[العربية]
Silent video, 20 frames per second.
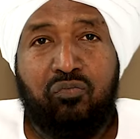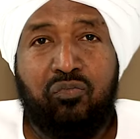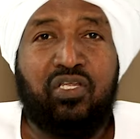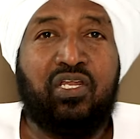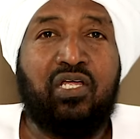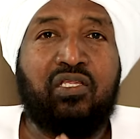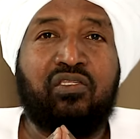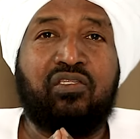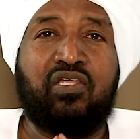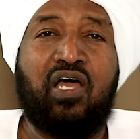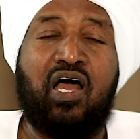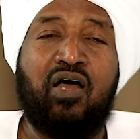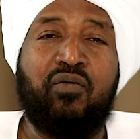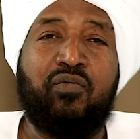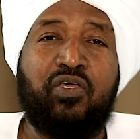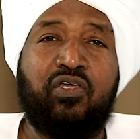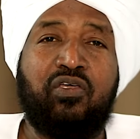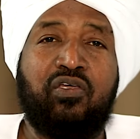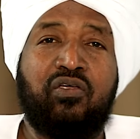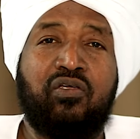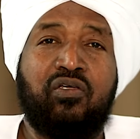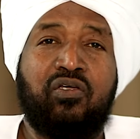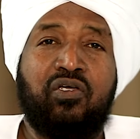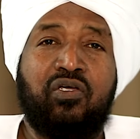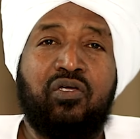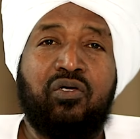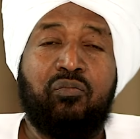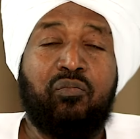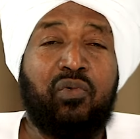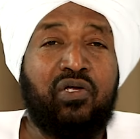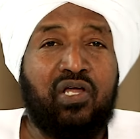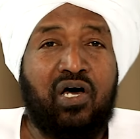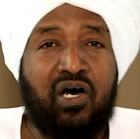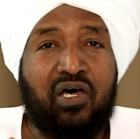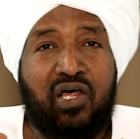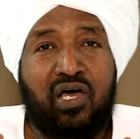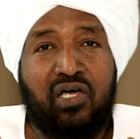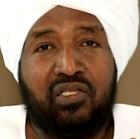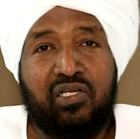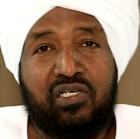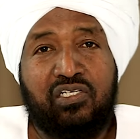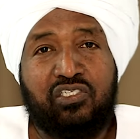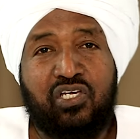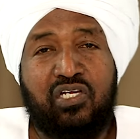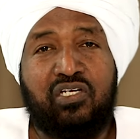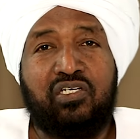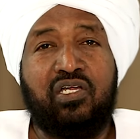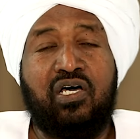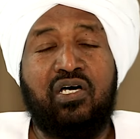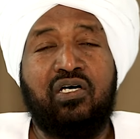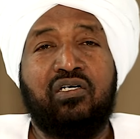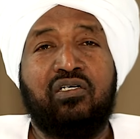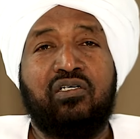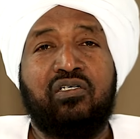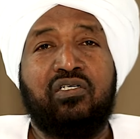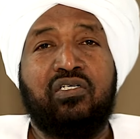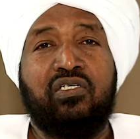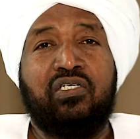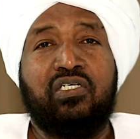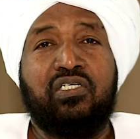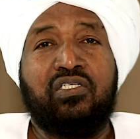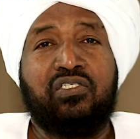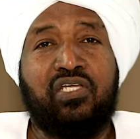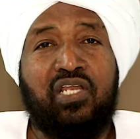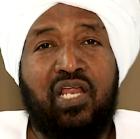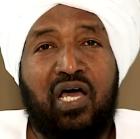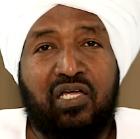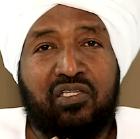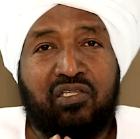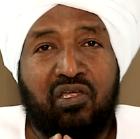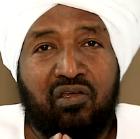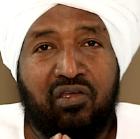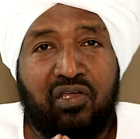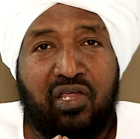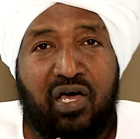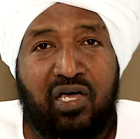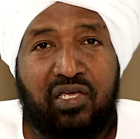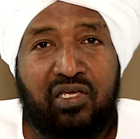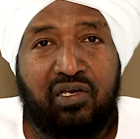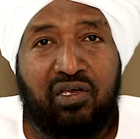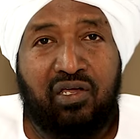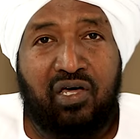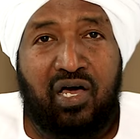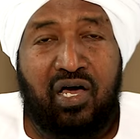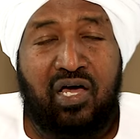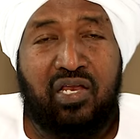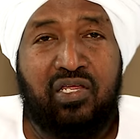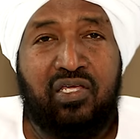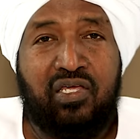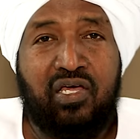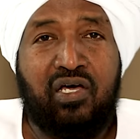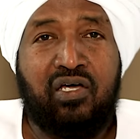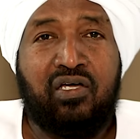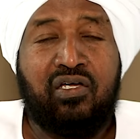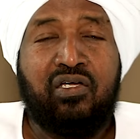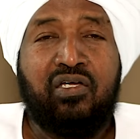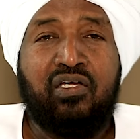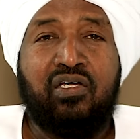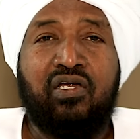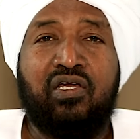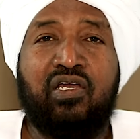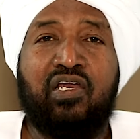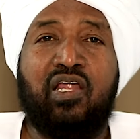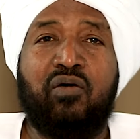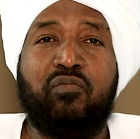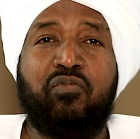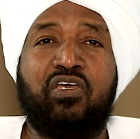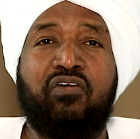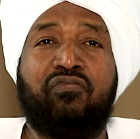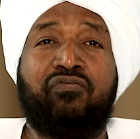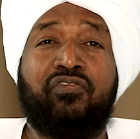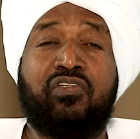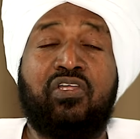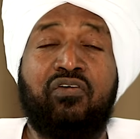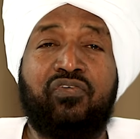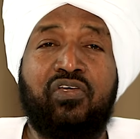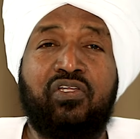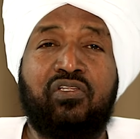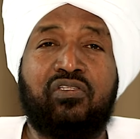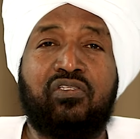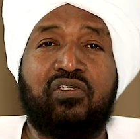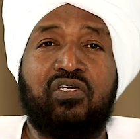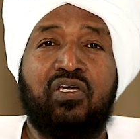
من التعب من اراد الجنه سلعه الله الغاليه لم يلتفت